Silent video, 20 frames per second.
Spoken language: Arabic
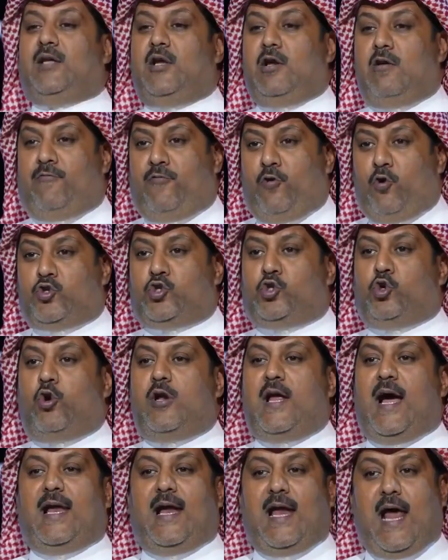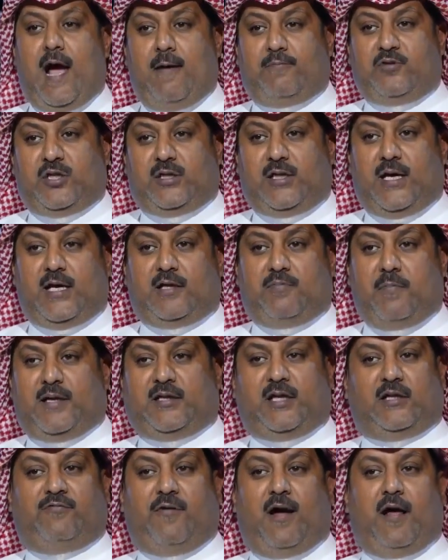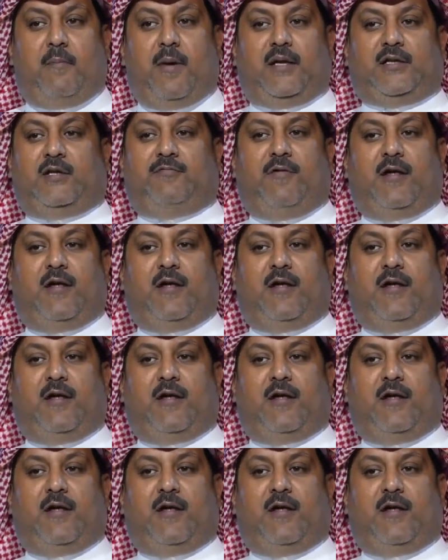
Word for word: تعطيني الفلوس تقول لي على لاعب جديد ما تدفع ما